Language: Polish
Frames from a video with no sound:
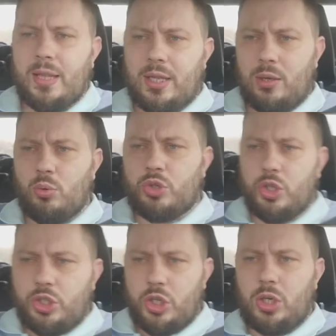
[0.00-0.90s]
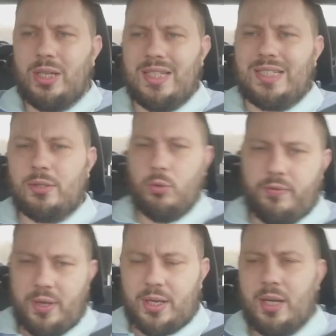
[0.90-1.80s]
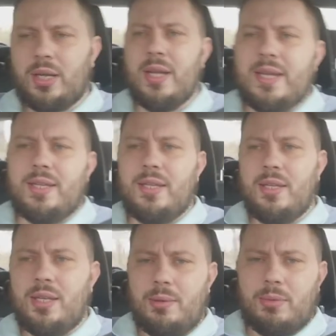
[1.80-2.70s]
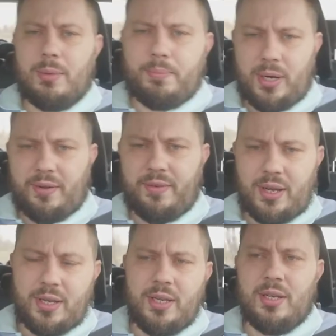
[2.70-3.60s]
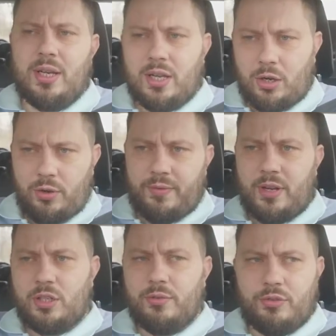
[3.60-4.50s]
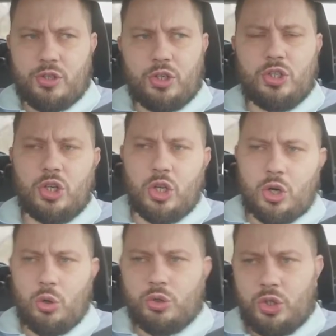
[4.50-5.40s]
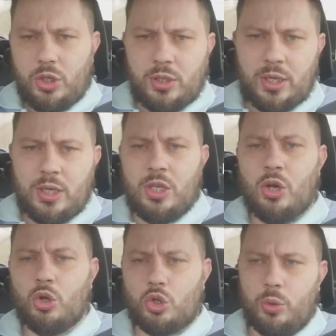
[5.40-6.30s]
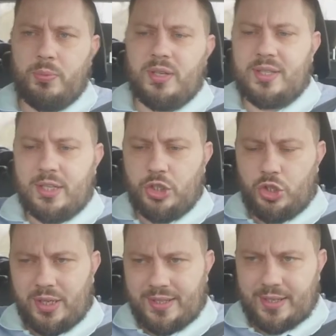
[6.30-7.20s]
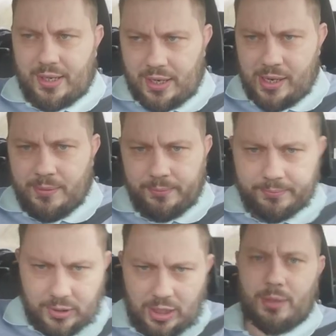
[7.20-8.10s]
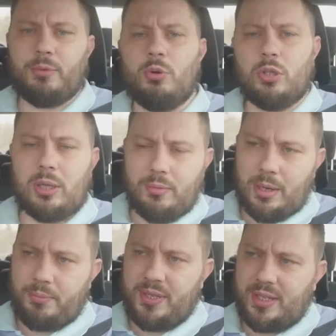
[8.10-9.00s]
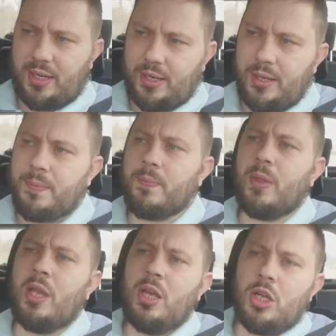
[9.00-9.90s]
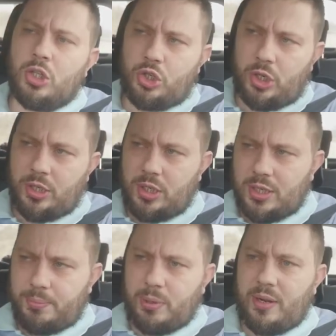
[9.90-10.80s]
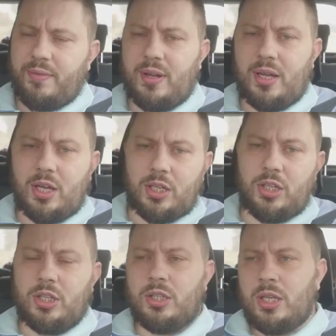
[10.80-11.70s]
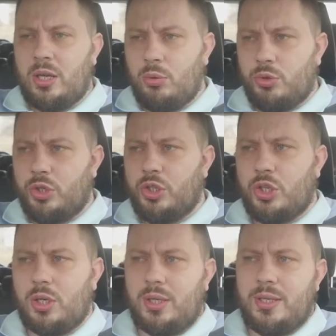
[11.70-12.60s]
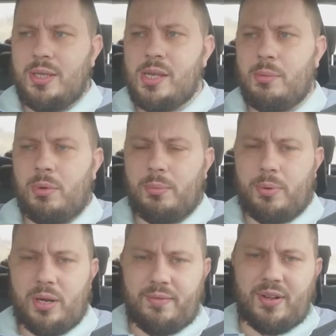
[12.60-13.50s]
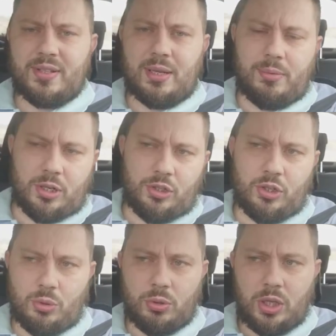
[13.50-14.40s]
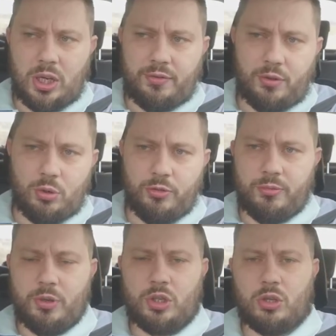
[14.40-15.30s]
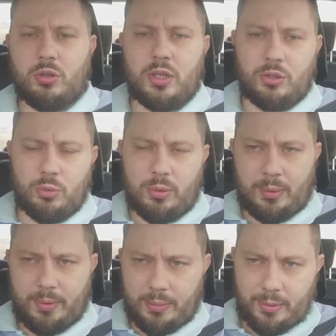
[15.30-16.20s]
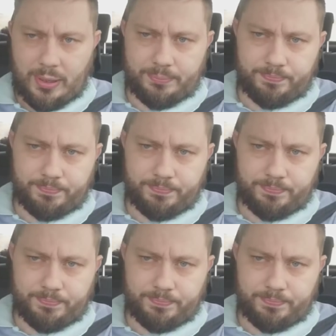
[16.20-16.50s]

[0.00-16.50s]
Nauczyciel, uwaga, nie ma prawa ingerować w życie rodzinne i osobiste dziecka. Tak było tam napisane. Trzecia sprawa, nauczyciel nie ma prawa zabrać dziecku telefonu w myśl kodeksu bla bla bla.